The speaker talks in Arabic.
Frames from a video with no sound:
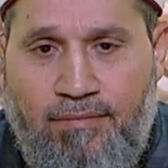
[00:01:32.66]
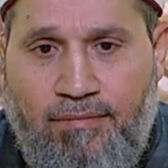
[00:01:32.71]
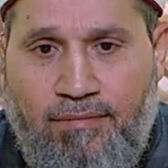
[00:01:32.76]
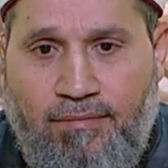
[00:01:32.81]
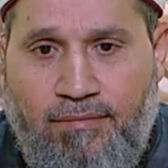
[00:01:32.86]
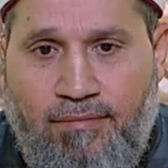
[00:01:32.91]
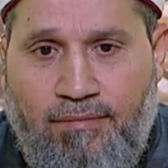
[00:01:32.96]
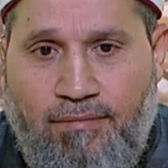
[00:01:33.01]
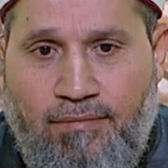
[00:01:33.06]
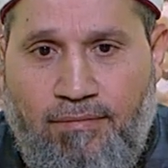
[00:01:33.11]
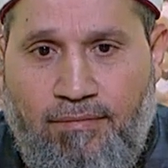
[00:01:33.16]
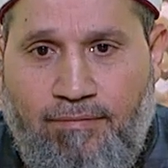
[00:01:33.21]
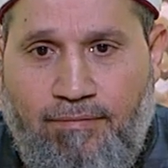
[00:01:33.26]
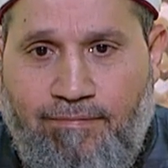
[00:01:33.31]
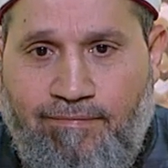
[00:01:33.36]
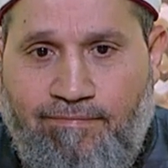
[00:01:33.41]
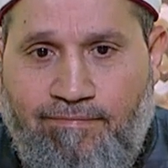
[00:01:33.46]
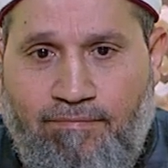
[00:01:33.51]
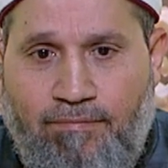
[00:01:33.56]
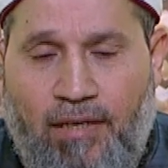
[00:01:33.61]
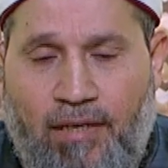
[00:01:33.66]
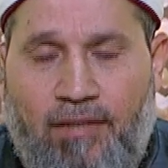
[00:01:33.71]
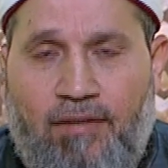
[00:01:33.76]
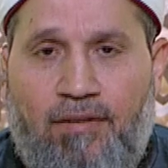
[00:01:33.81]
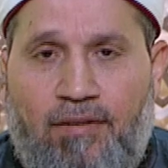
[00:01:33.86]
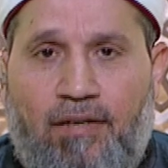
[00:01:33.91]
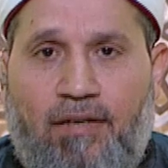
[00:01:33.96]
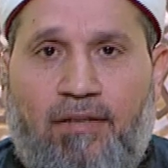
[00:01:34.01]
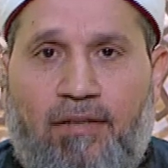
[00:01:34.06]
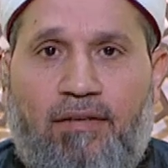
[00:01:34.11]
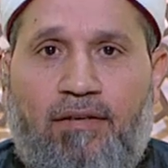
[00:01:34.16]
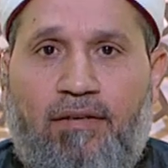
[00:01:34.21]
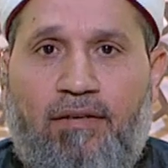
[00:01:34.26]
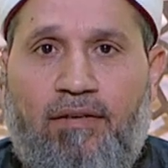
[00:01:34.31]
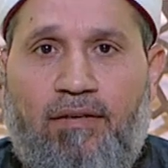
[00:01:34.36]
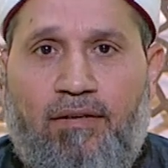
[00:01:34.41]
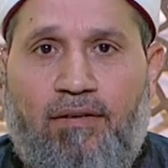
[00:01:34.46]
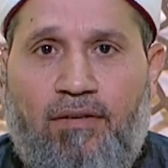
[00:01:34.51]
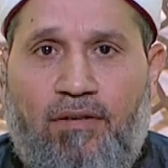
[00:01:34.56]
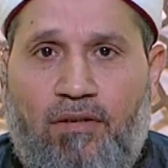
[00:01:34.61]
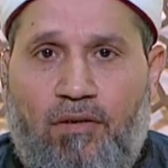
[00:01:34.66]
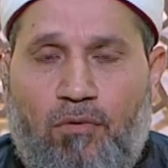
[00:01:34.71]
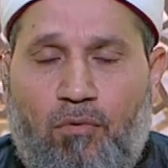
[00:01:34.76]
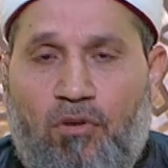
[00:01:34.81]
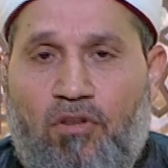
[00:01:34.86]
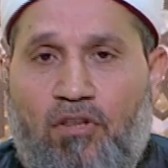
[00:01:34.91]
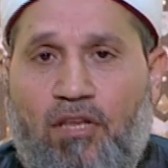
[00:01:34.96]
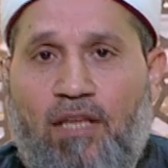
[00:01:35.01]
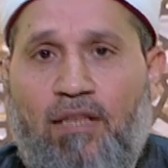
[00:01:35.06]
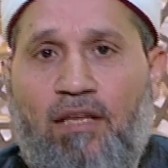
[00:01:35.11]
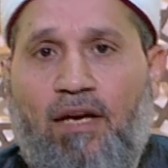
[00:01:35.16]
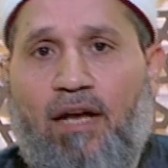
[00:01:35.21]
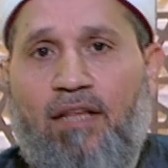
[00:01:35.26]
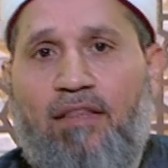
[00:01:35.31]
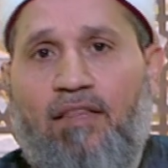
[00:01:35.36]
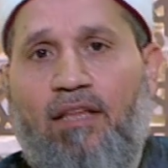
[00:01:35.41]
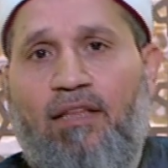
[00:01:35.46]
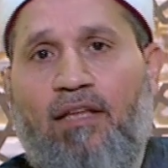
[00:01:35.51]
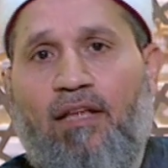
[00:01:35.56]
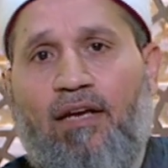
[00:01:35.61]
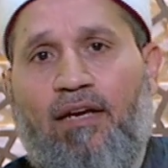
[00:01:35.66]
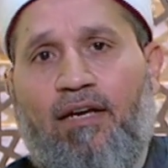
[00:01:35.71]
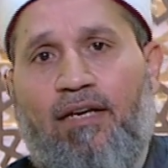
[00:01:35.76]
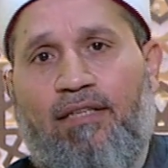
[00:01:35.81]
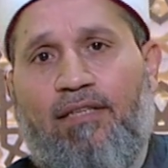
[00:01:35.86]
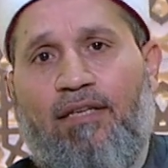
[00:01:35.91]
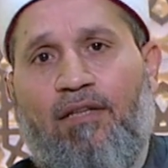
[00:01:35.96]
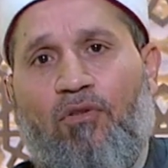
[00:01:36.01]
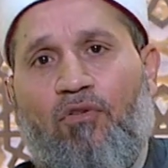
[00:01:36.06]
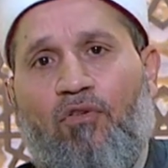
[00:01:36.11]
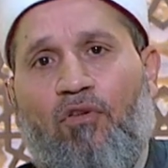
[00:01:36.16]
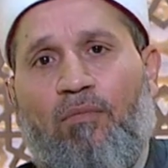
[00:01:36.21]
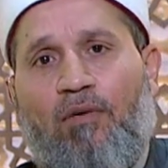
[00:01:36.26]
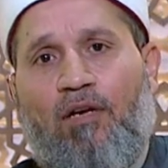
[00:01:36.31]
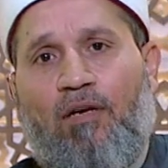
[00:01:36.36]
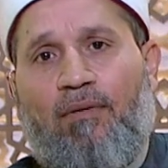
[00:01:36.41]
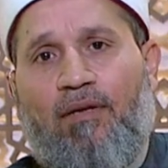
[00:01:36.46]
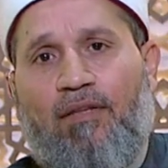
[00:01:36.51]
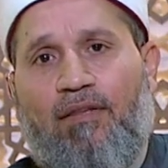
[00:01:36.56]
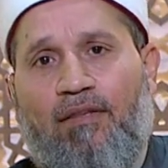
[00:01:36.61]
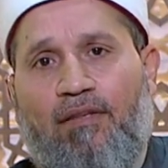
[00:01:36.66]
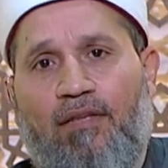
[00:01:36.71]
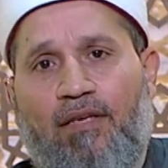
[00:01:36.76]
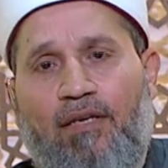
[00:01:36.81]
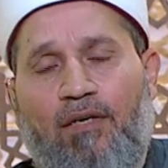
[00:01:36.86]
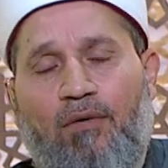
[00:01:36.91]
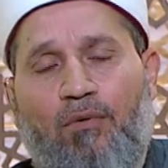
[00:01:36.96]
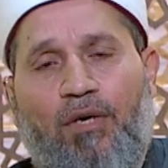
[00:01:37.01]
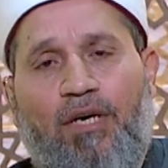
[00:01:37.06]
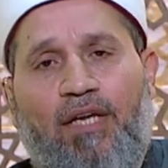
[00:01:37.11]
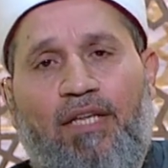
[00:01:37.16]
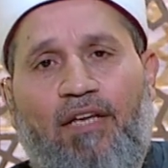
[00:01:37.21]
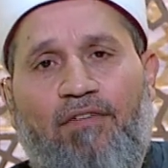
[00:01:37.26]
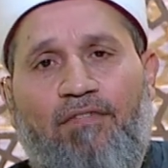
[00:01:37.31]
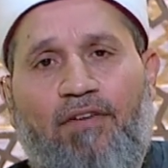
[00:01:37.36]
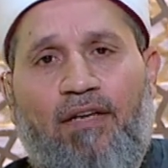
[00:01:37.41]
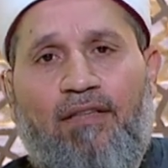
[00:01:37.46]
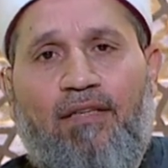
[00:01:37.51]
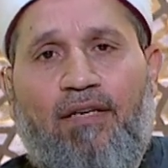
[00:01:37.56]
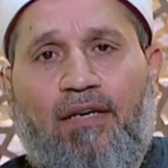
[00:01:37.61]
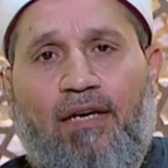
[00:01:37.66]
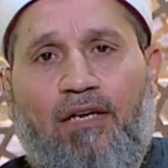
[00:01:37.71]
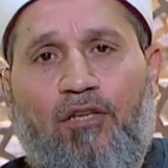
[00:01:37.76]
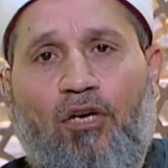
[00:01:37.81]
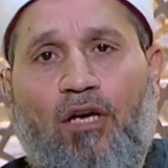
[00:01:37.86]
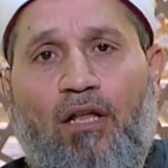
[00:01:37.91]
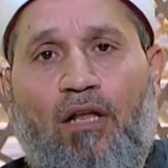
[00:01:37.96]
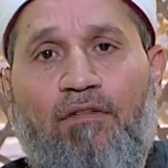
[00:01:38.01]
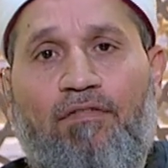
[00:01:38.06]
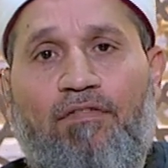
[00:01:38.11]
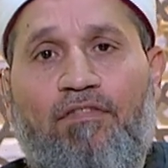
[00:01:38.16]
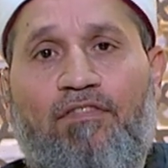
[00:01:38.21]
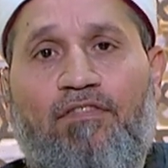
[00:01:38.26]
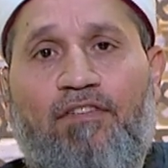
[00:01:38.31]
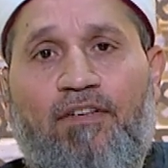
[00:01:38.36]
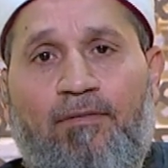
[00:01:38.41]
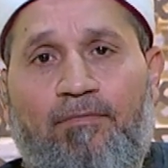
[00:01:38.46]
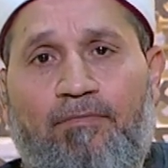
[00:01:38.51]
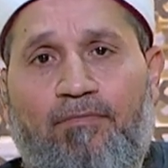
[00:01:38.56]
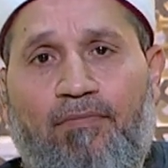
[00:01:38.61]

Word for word: تمام بس كده وتصلي هتصلي ركعتين الصبح بس وكده فاتك شرف